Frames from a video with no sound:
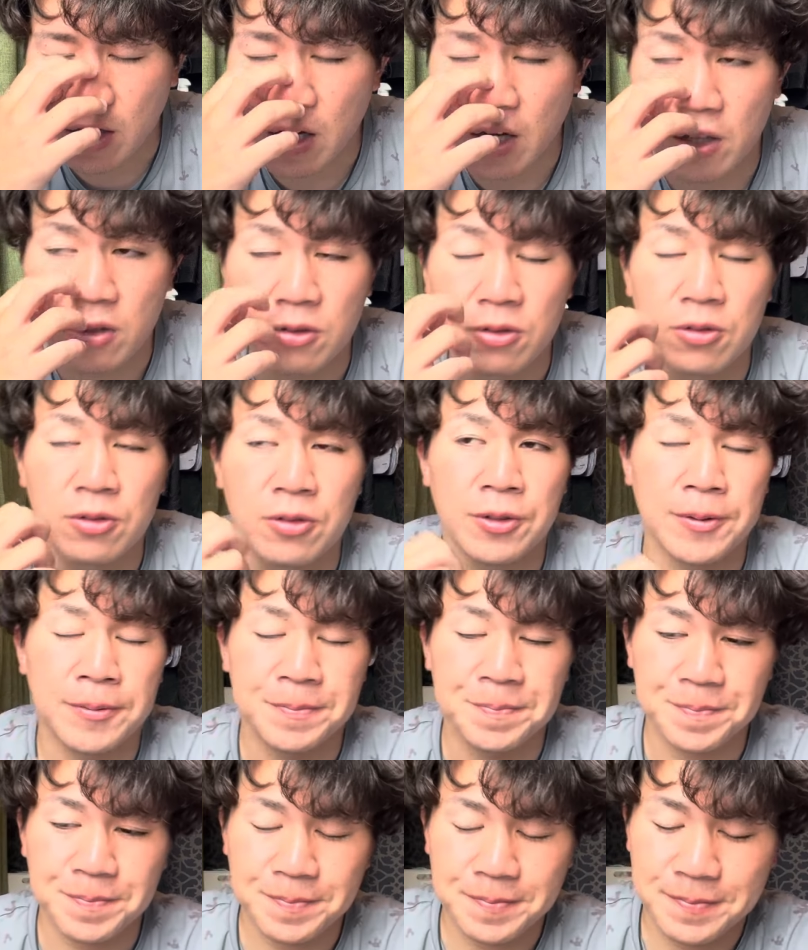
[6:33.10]
あ
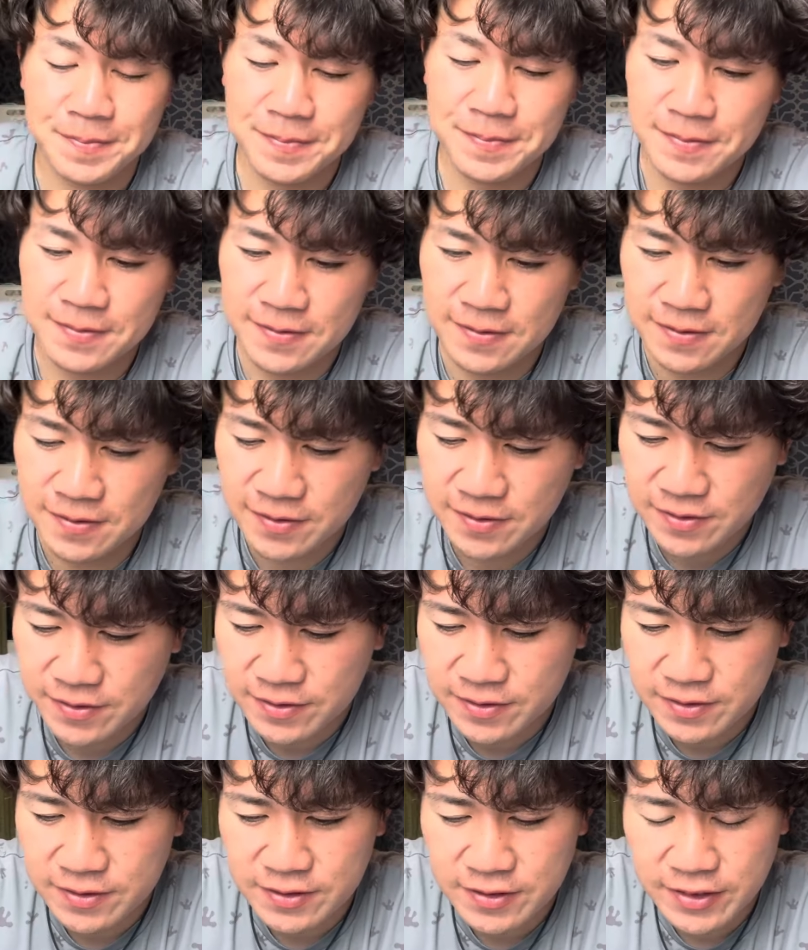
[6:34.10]

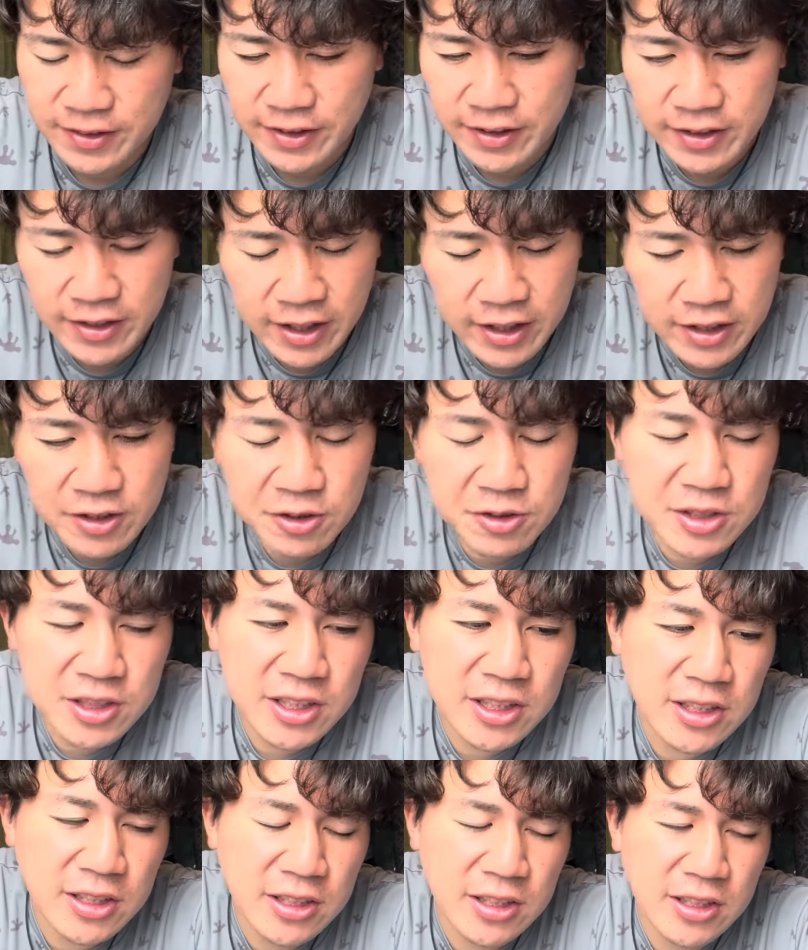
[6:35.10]
のー、結局
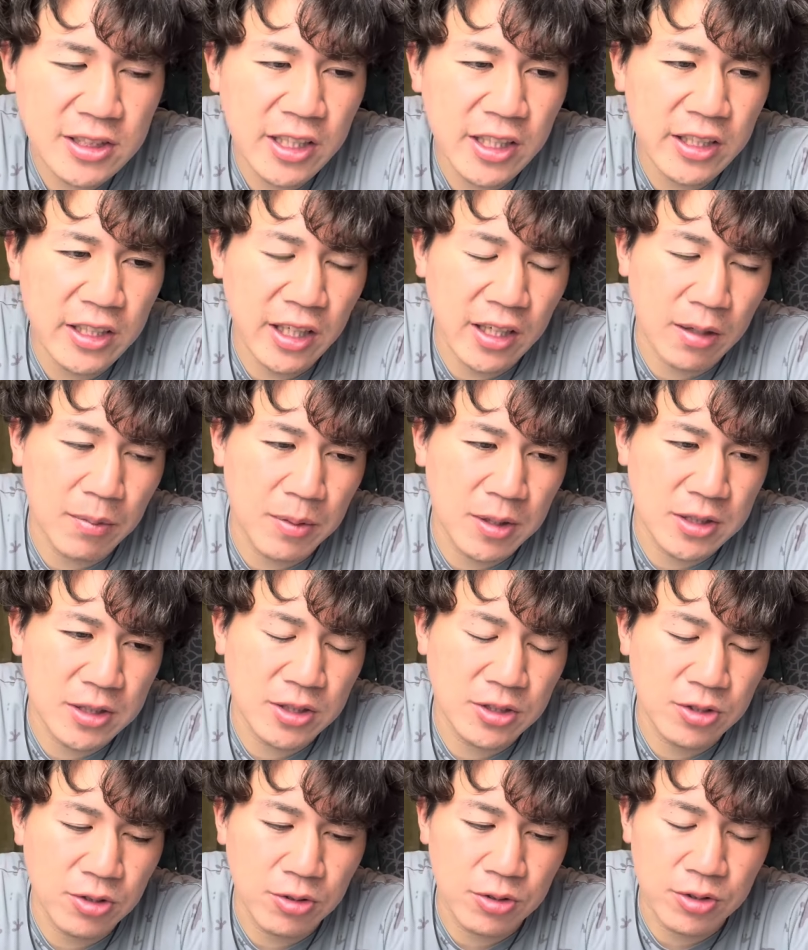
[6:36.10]
人生高松
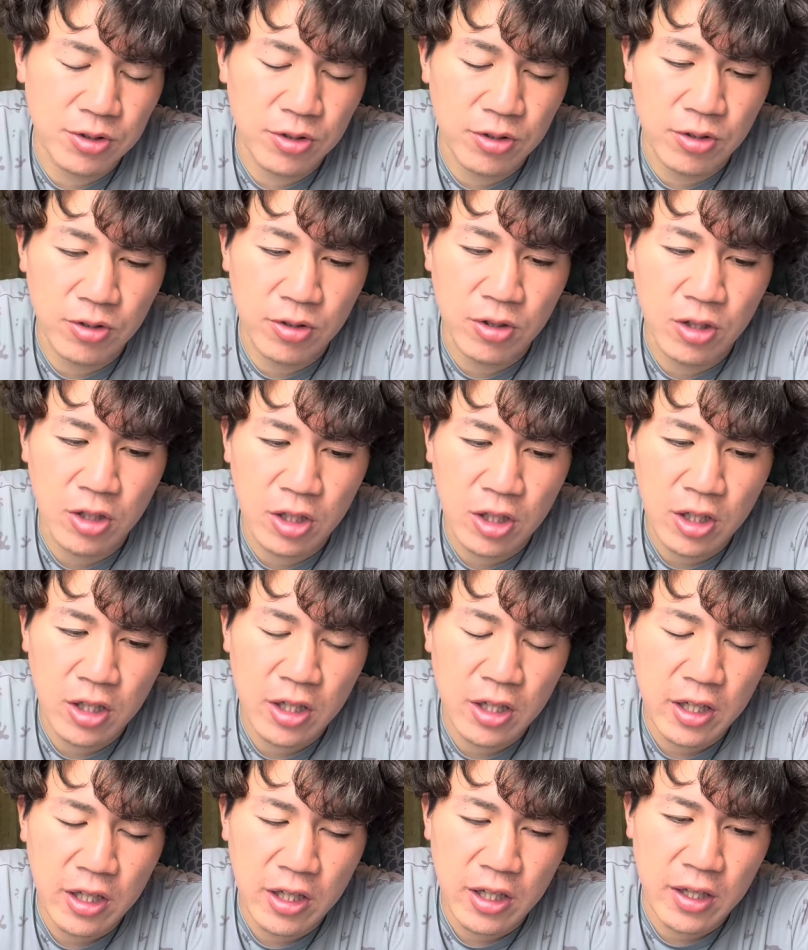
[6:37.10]
商業、
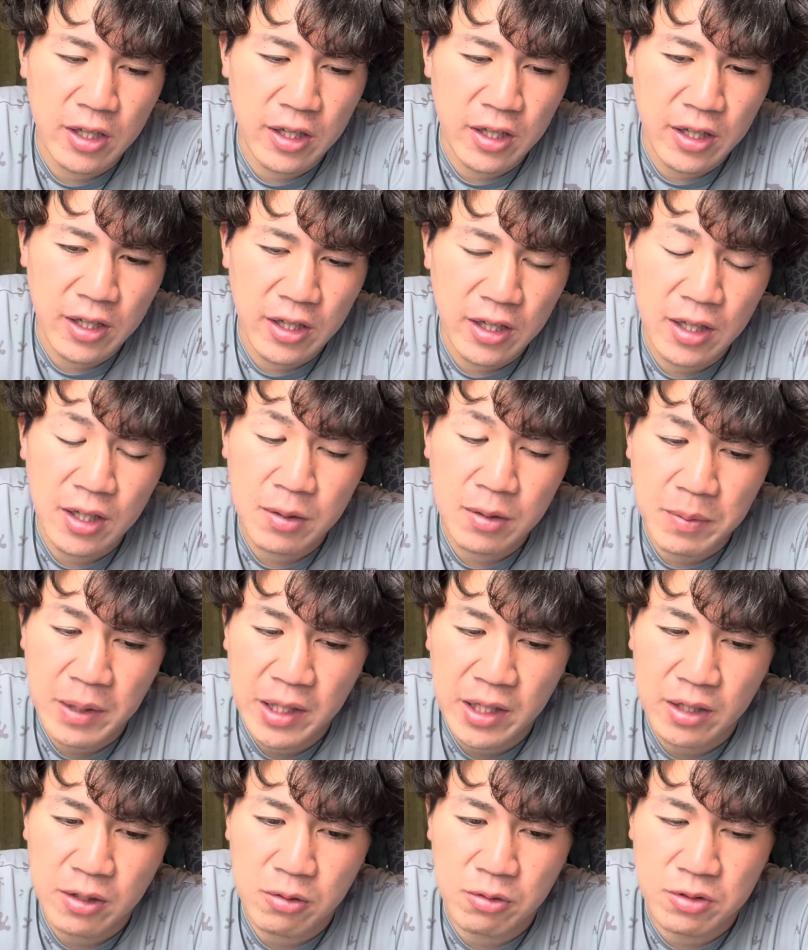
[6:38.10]
えー、
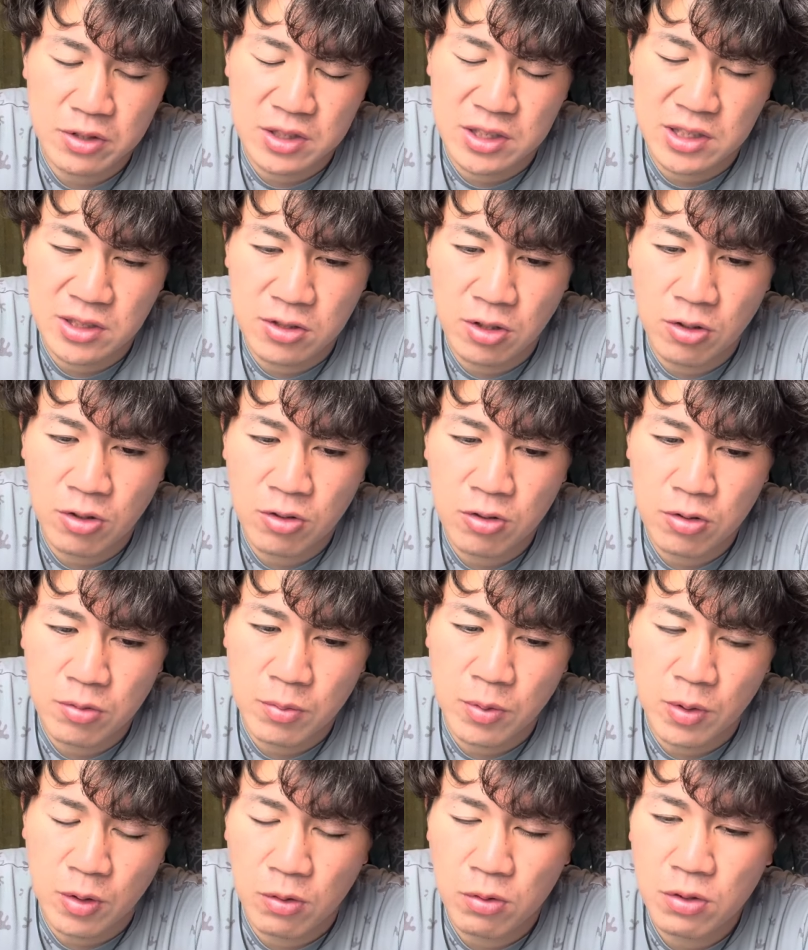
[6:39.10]
英明、この指導、
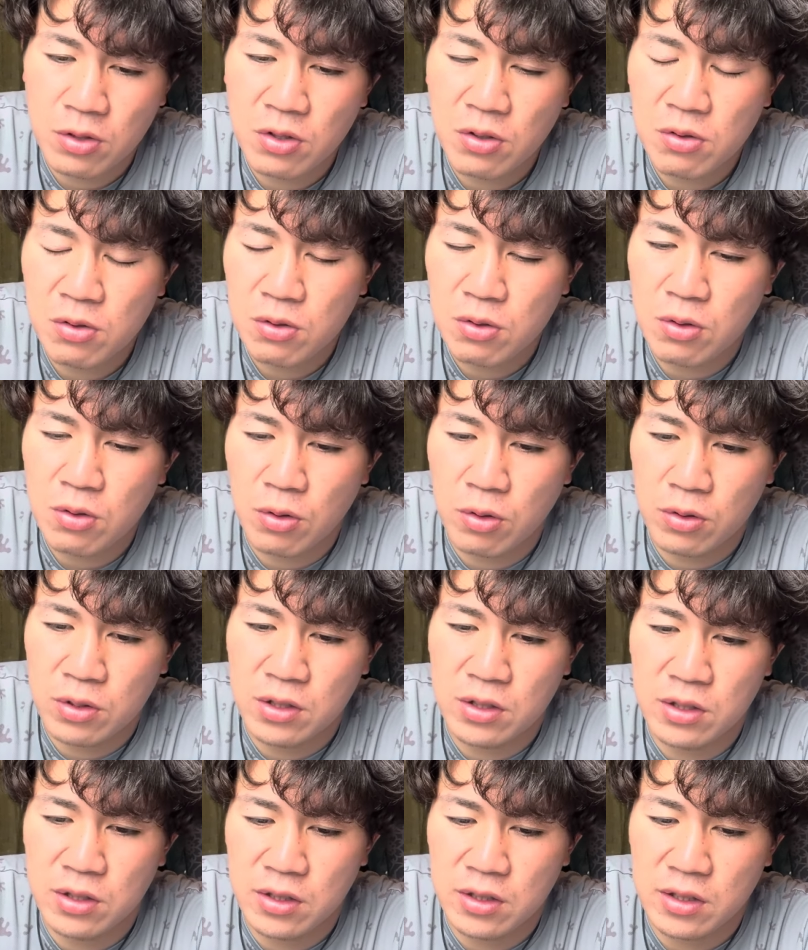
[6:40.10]
もうこの4校、
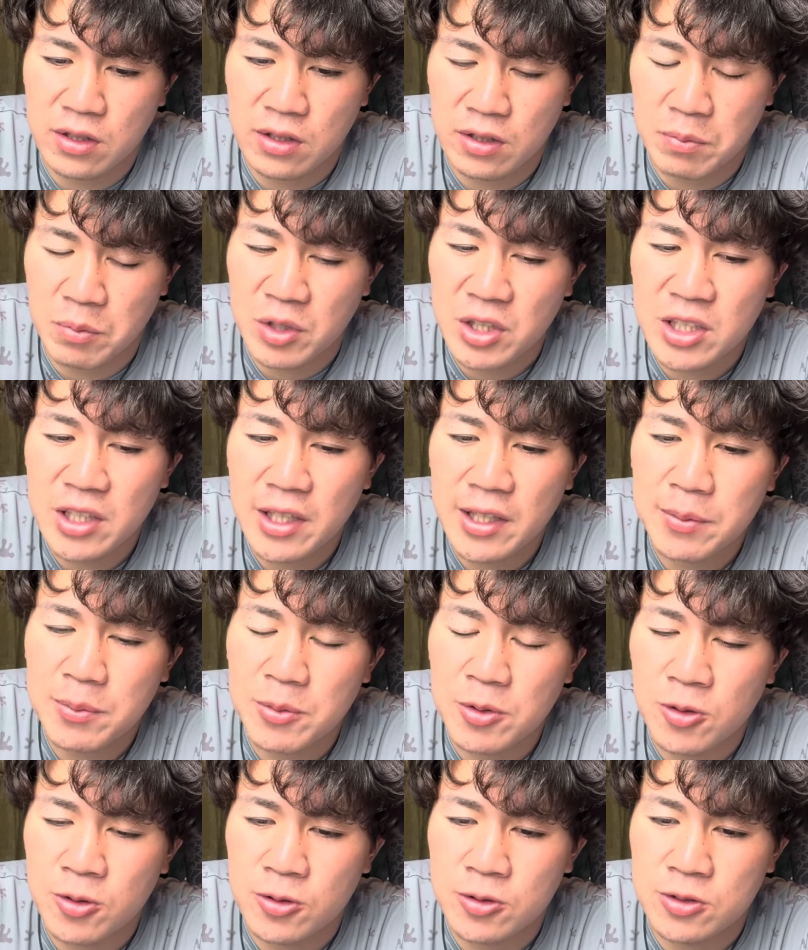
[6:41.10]
もういきなり
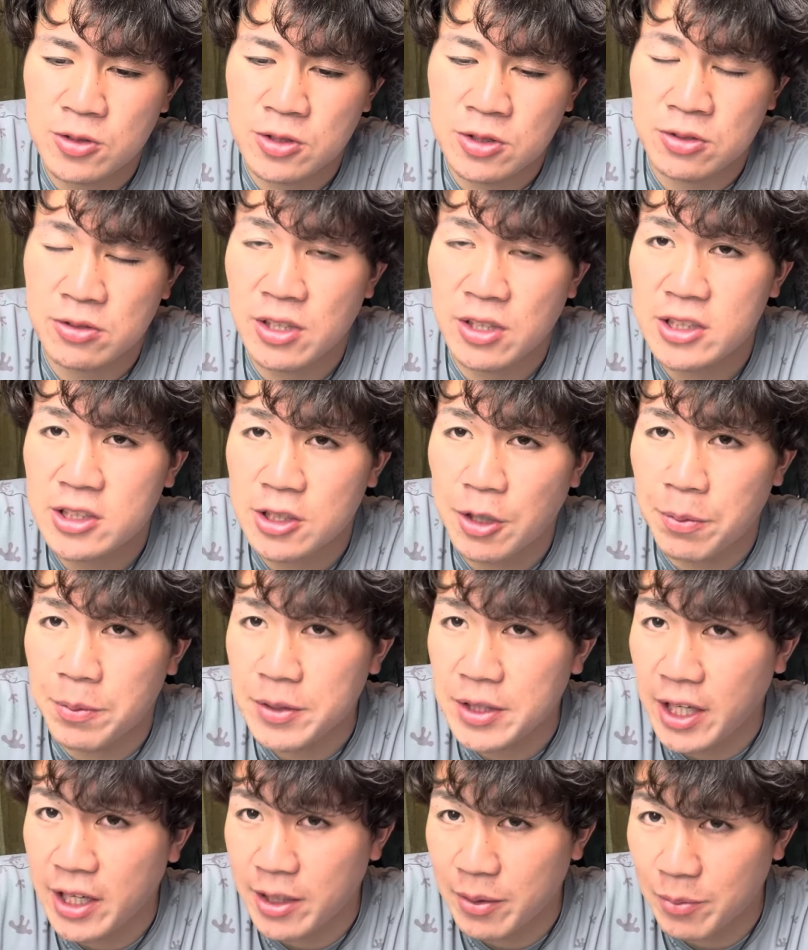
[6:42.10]
もう準決勝み
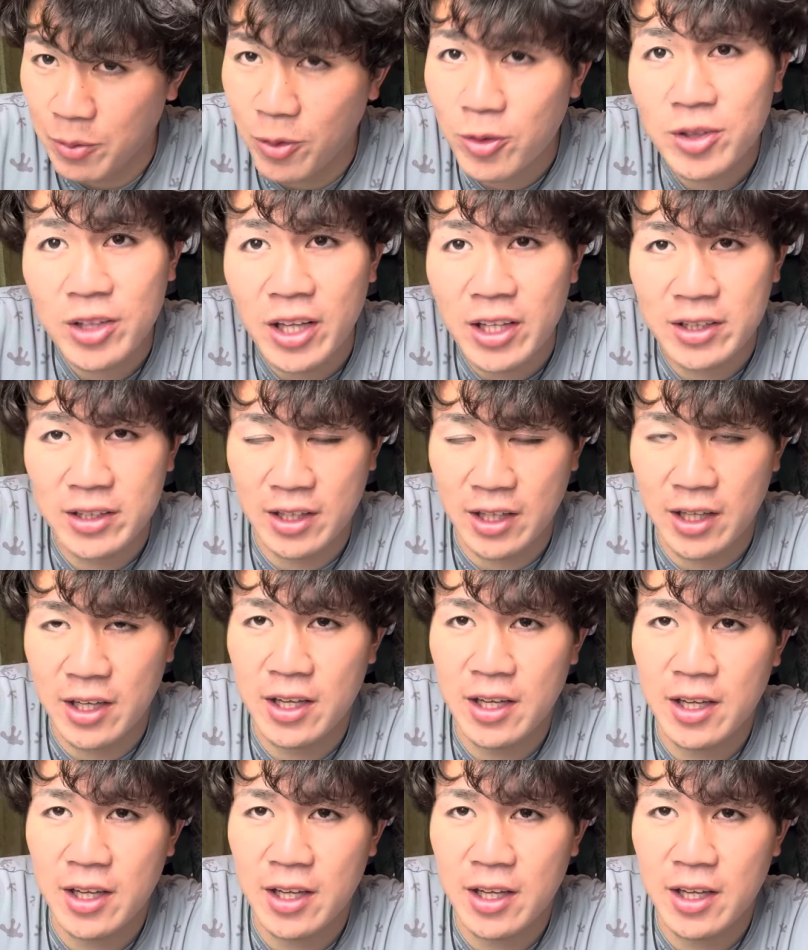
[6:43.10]
たいなもんなんで、